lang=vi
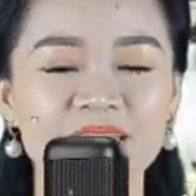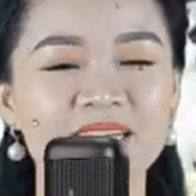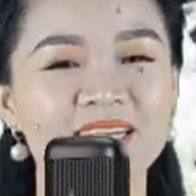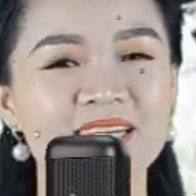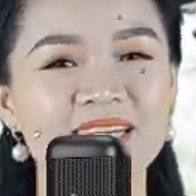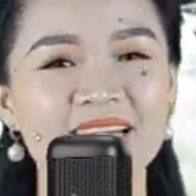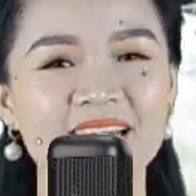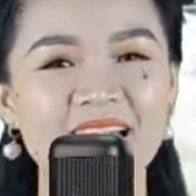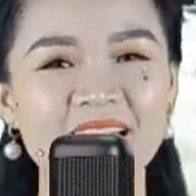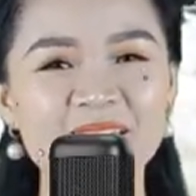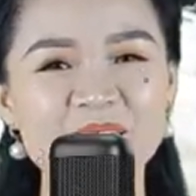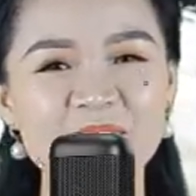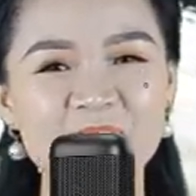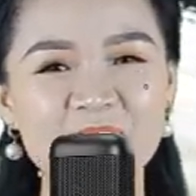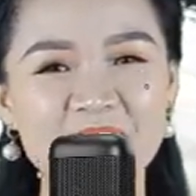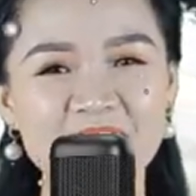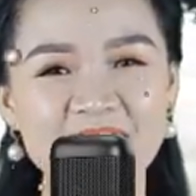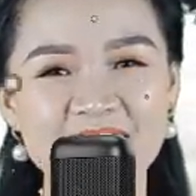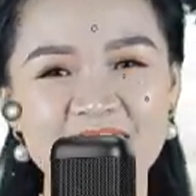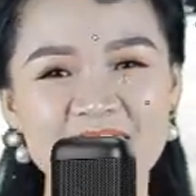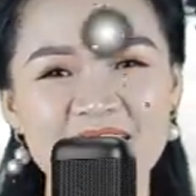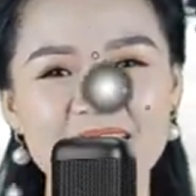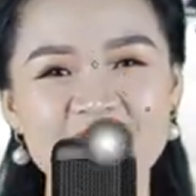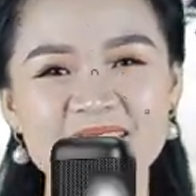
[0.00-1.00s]
suy nghĩ lạc
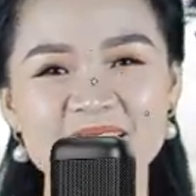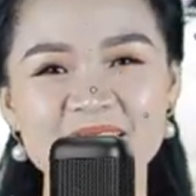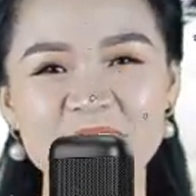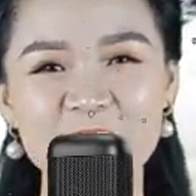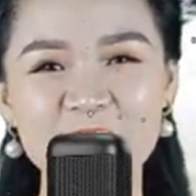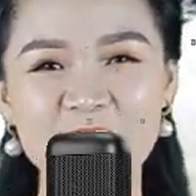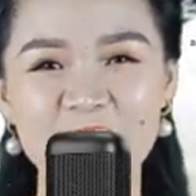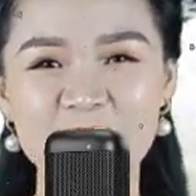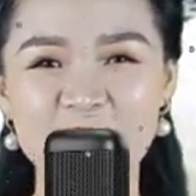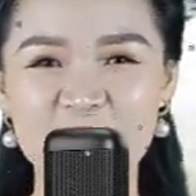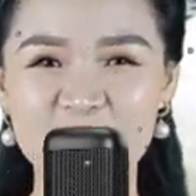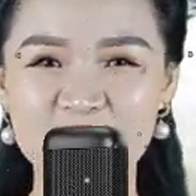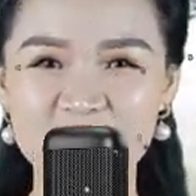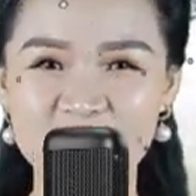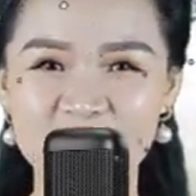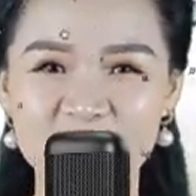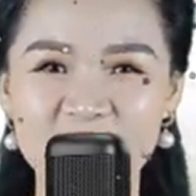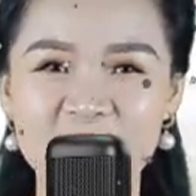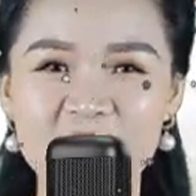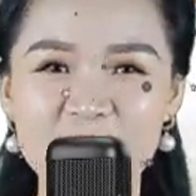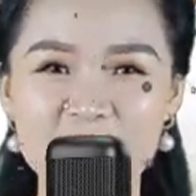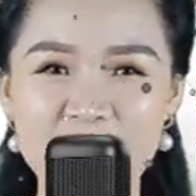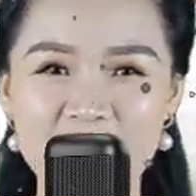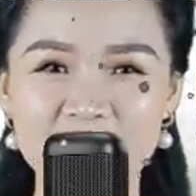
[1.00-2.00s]
quan trong mọi trường
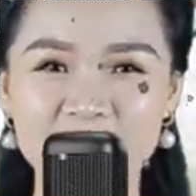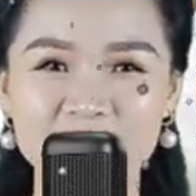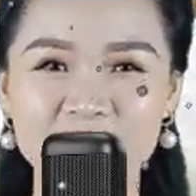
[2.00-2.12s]
hợp.